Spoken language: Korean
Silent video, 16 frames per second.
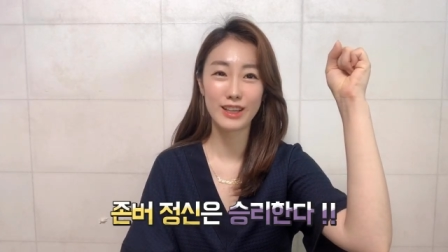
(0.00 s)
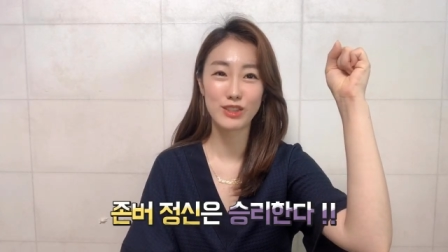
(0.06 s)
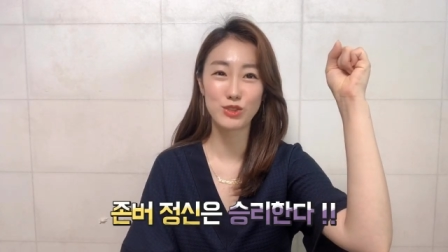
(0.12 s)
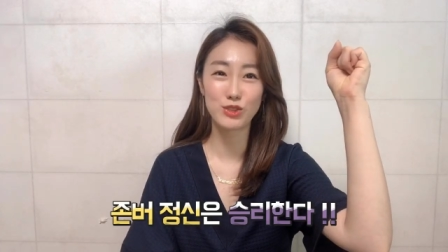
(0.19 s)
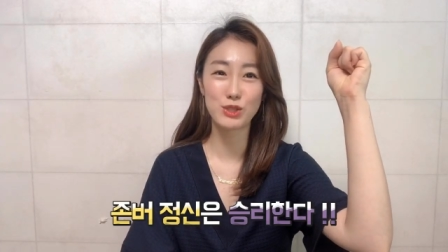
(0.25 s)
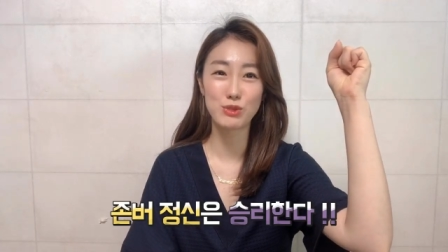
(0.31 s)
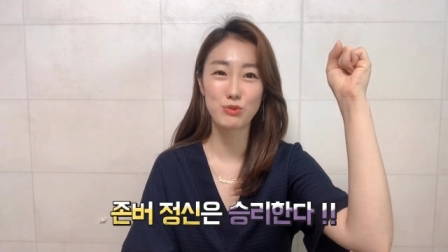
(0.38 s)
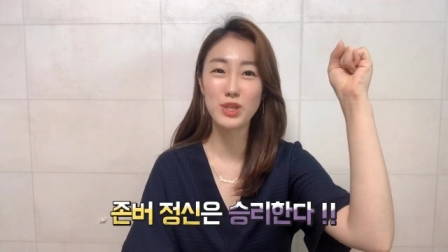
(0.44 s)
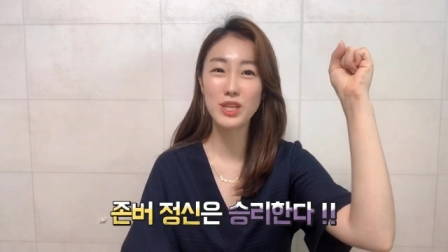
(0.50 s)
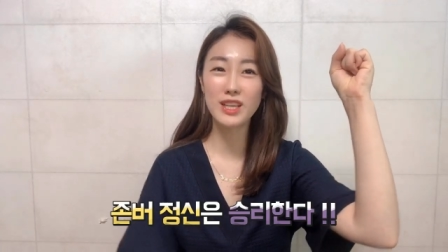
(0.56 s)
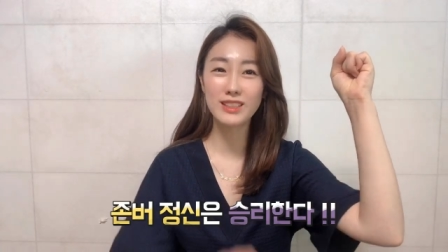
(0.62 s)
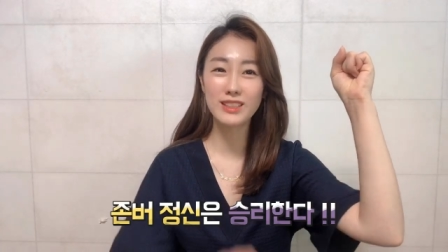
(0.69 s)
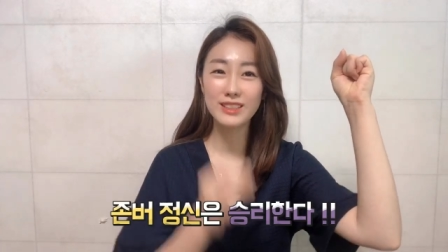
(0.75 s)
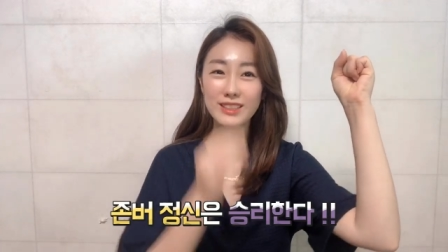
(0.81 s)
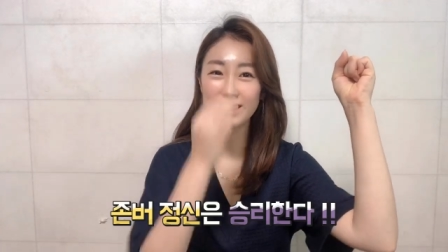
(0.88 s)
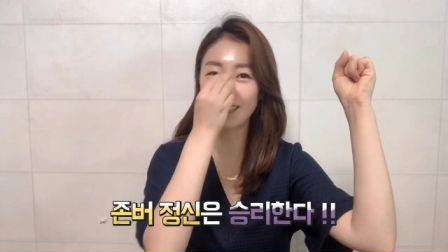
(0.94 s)
우리
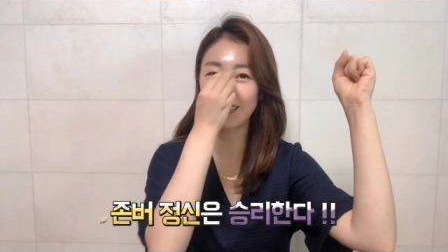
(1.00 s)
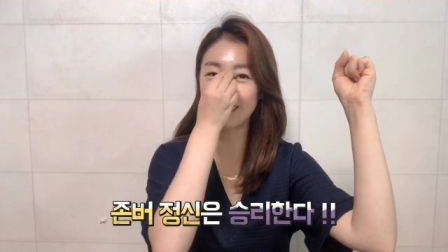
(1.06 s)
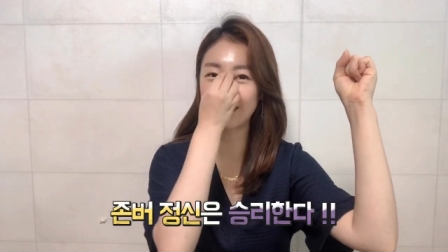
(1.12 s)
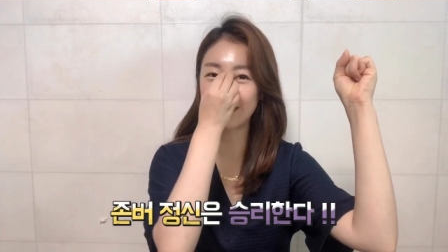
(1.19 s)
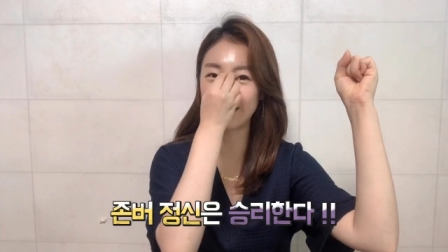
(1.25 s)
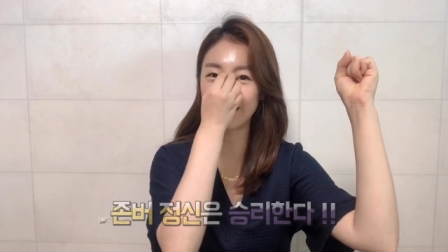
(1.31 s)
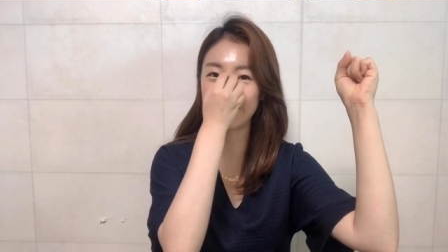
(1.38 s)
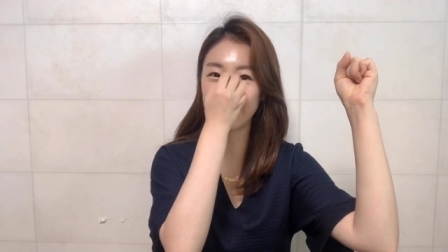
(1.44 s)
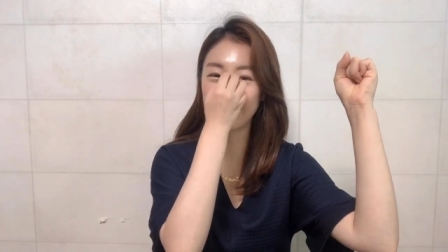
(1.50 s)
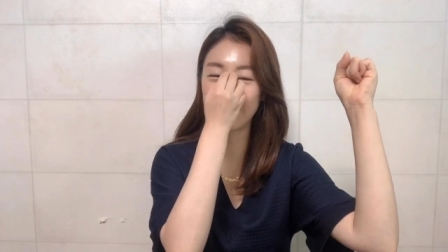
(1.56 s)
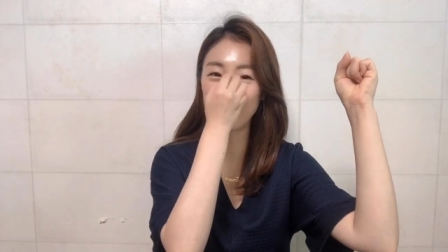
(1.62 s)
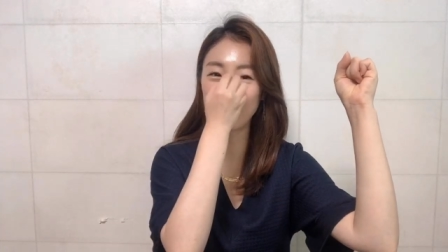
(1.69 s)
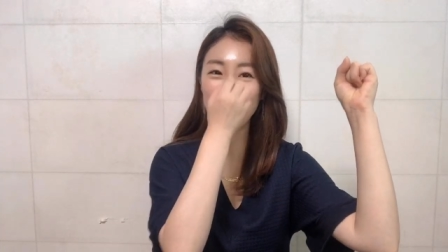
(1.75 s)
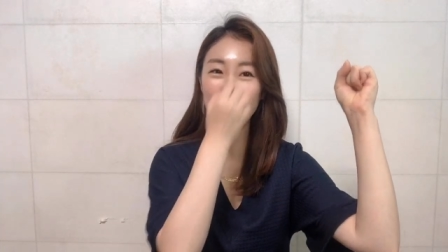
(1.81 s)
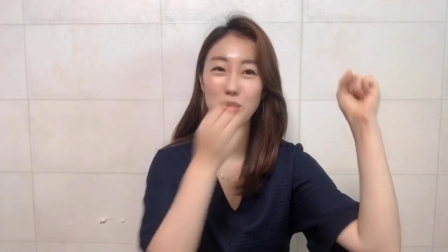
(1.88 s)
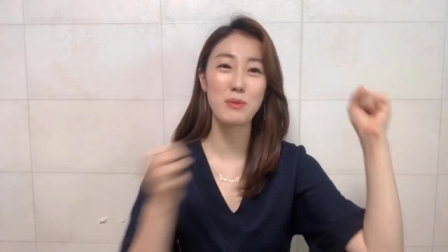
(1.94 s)
위기를 같이
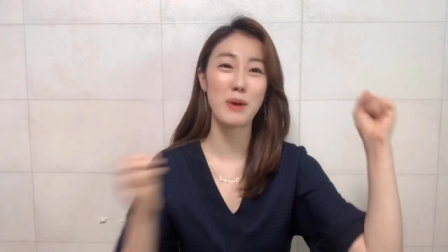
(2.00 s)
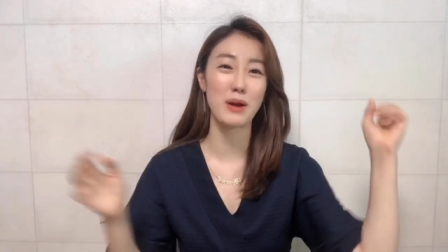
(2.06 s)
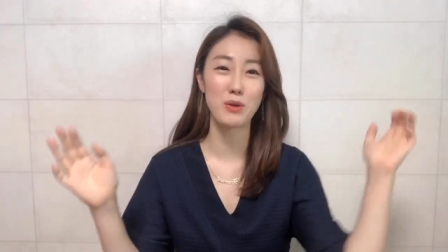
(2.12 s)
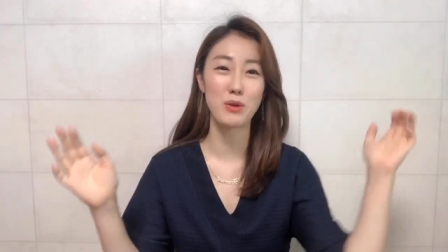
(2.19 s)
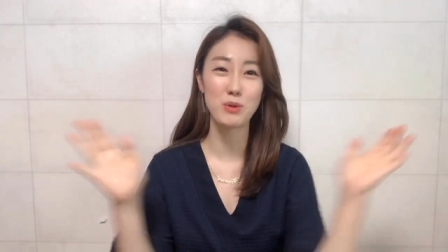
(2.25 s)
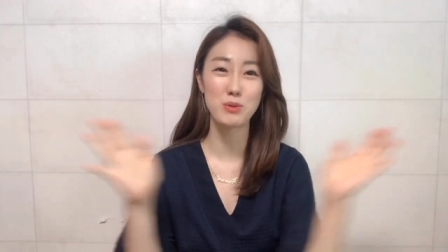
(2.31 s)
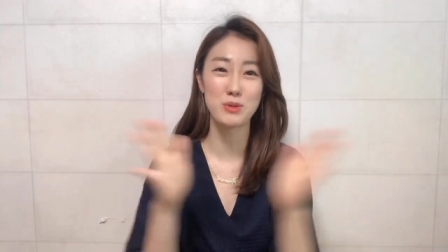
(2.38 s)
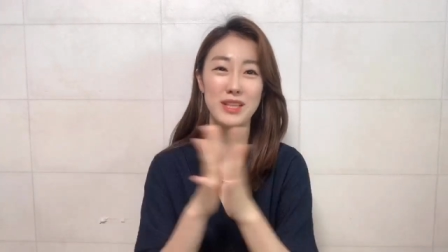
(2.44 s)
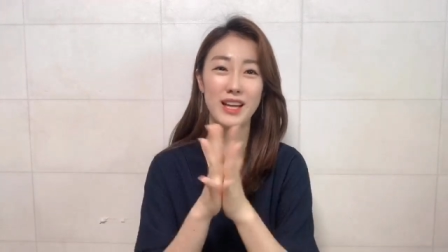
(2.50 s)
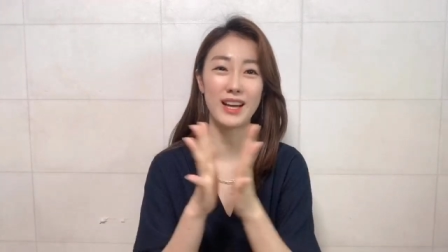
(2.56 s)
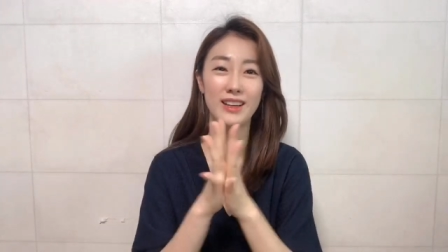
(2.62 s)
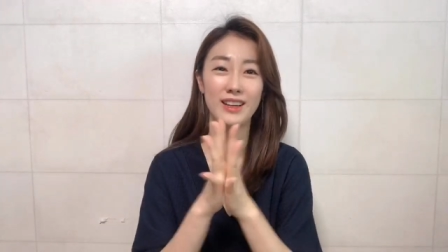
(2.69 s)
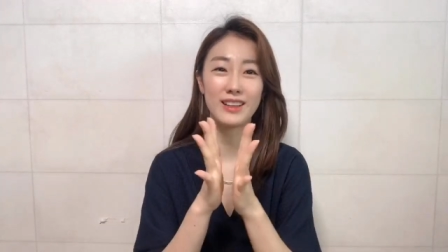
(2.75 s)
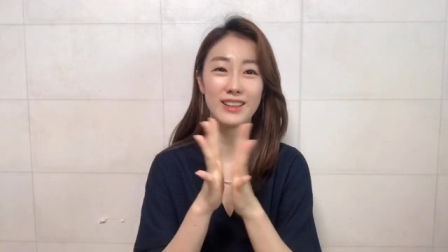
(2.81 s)
기회로 바꿔봅시다.